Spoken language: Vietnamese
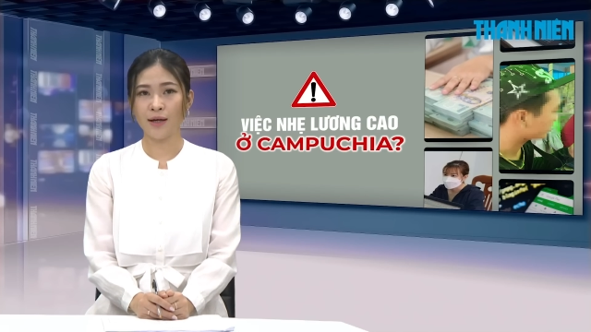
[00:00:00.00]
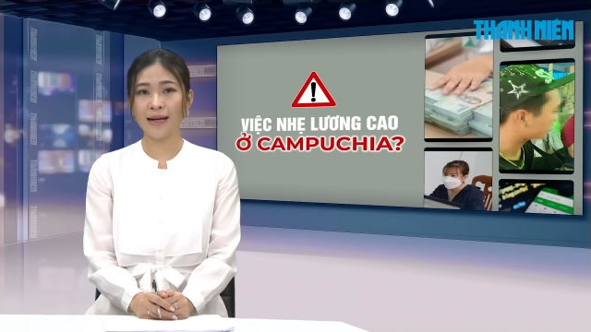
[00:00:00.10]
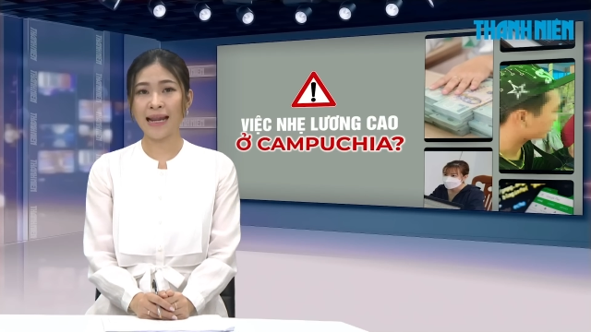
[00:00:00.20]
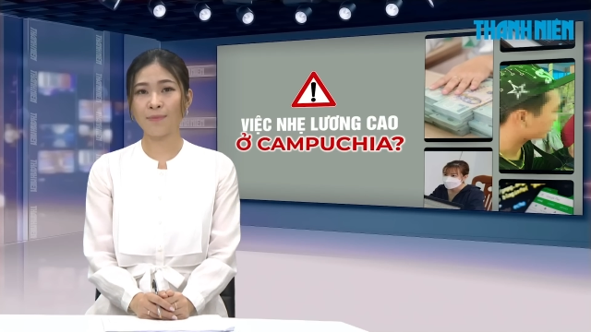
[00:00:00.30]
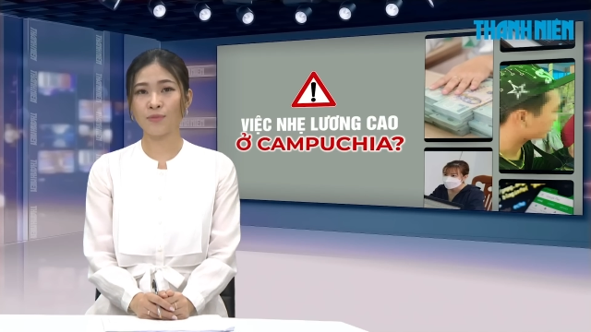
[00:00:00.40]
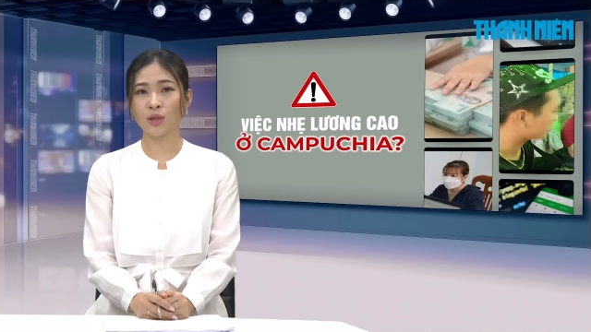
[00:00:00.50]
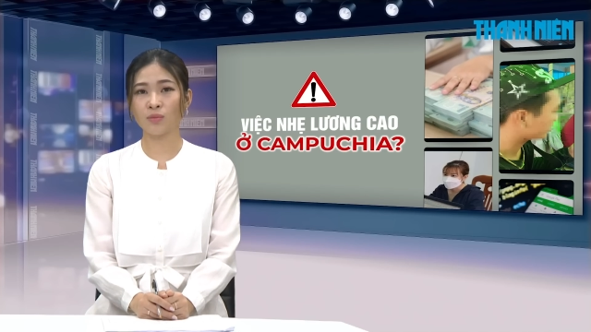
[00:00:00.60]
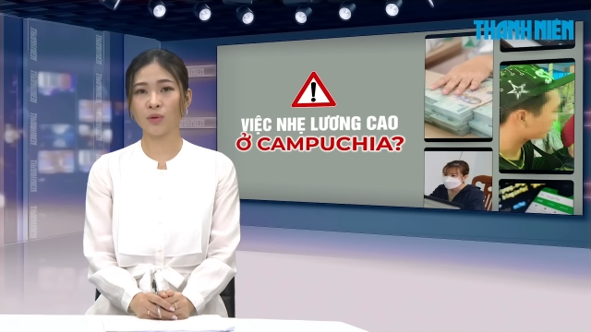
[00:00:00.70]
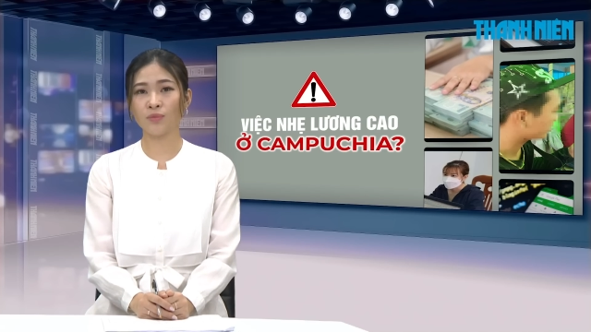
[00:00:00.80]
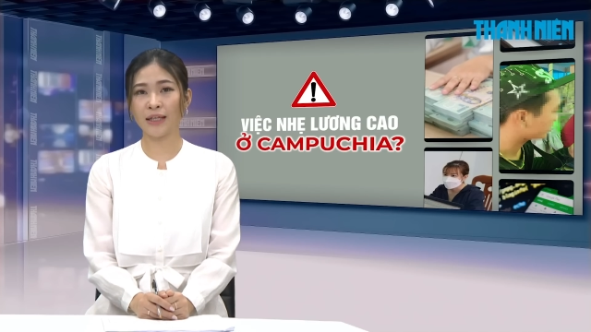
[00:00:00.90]
làm trong
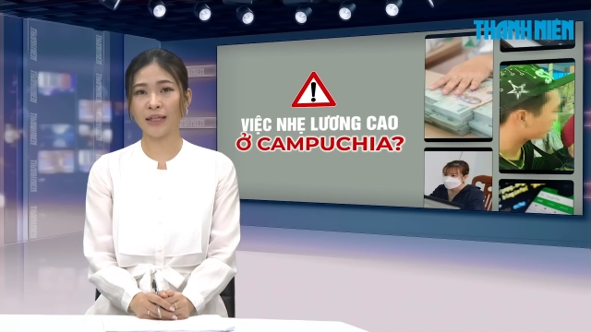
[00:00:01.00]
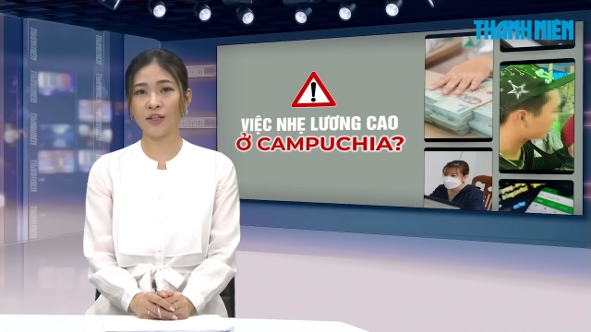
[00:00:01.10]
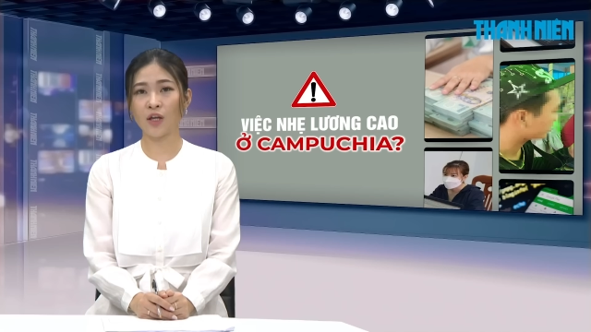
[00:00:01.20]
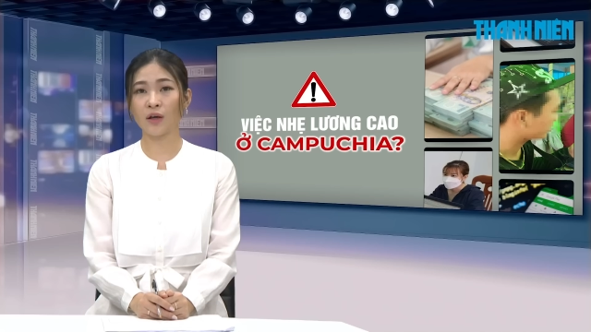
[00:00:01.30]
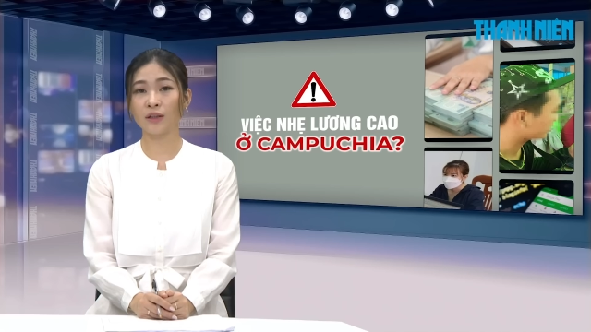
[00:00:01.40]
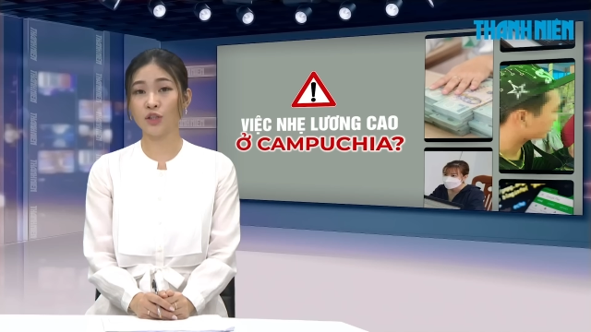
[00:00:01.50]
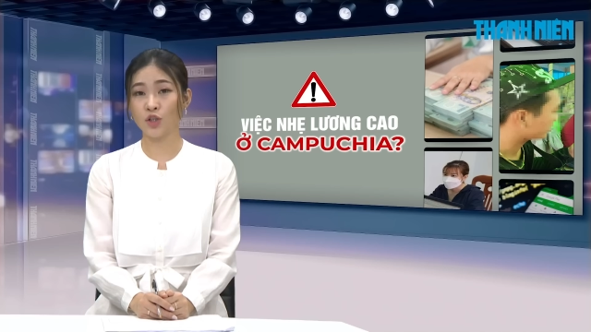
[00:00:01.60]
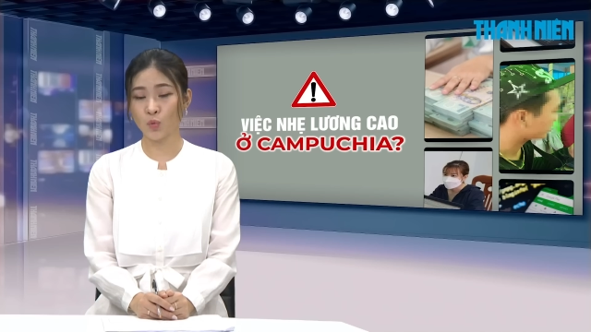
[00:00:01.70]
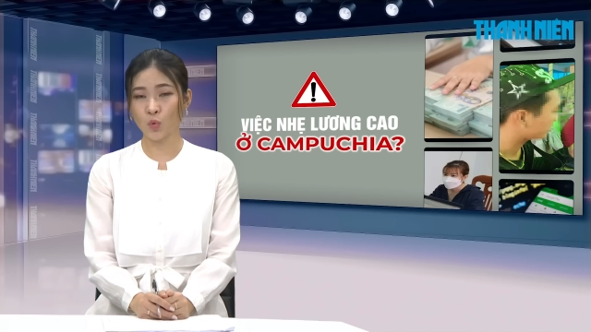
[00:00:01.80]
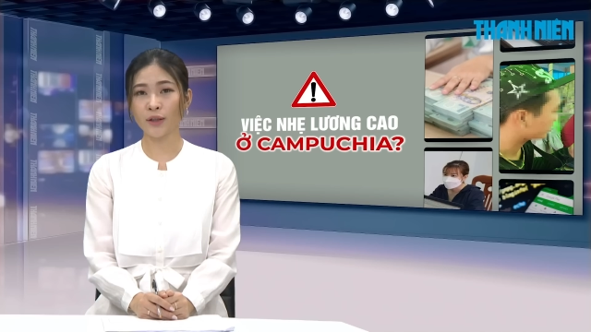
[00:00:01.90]
công ty do người
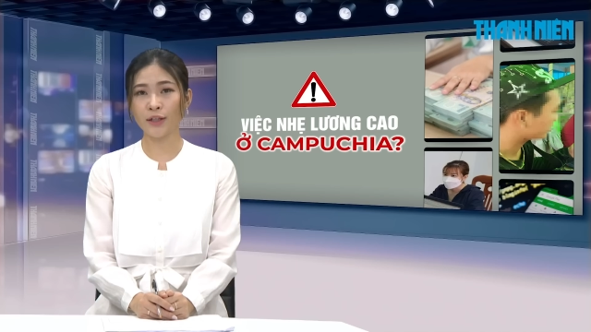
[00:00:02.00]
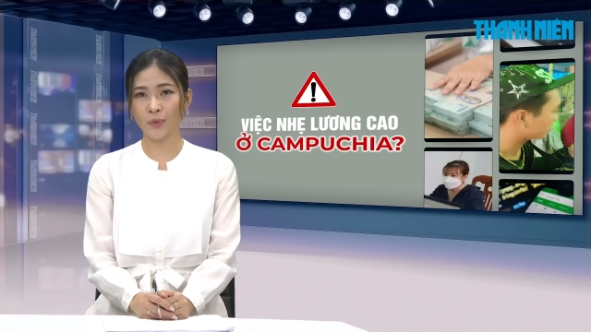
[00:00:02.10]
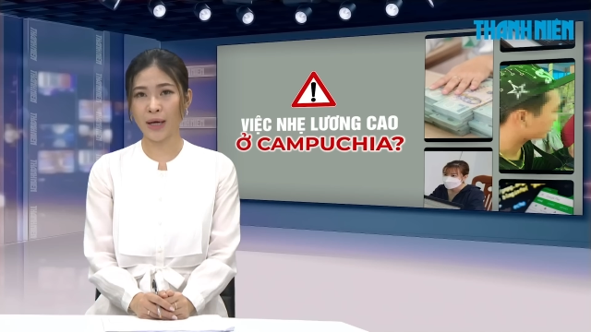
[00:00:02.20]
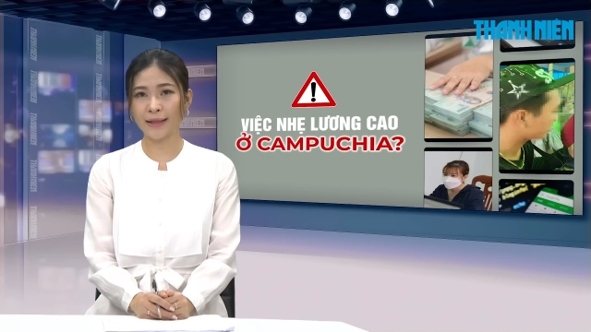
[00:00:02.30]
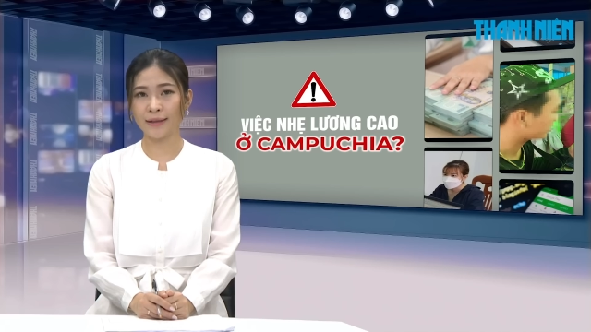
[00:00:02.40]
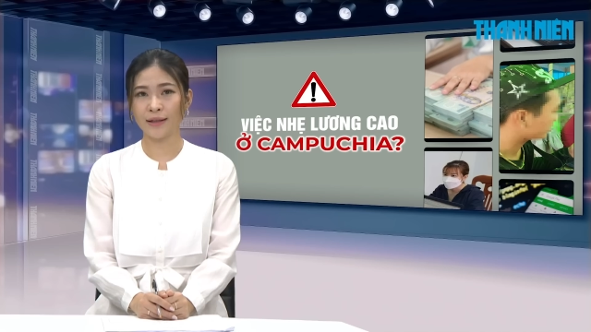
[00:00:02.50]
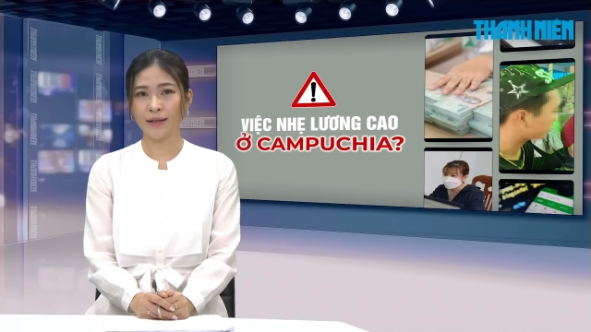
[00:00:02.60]
Trung Quốc điều hành.